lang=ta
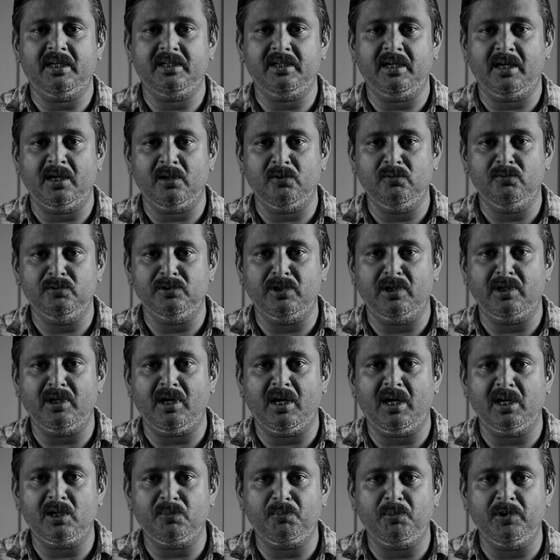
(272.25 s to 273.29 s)
அது அளவு வந்துன்னா
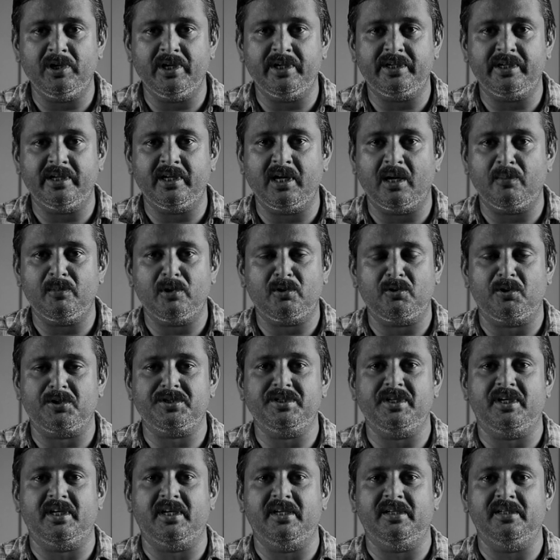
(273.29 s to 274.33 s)
ஆறு புள்ளி எட்டு கிராமம்
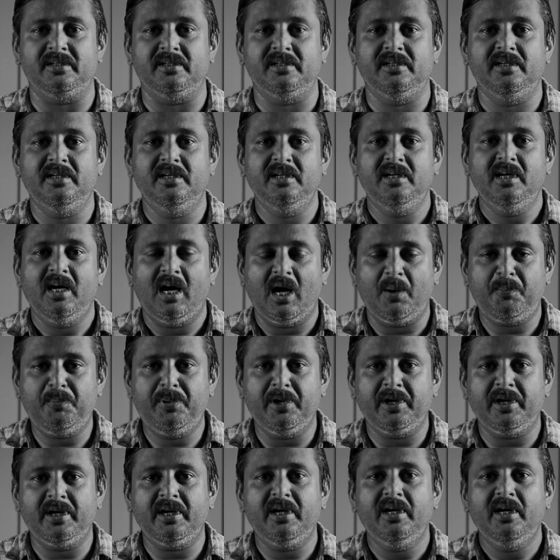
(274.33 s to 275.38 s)
குறைஞ்சிருக்குது
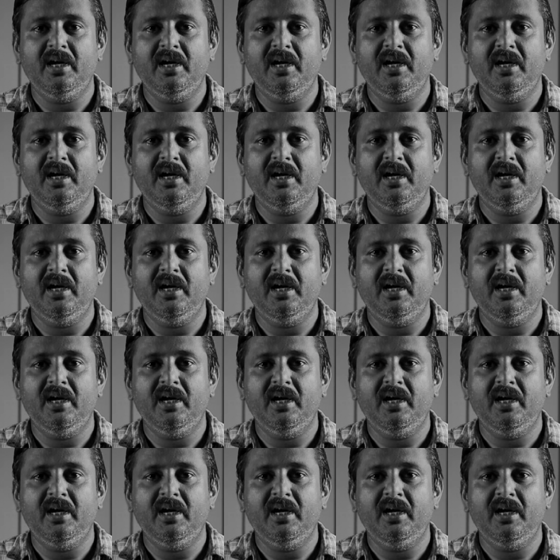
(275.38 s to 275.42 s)
அப்போ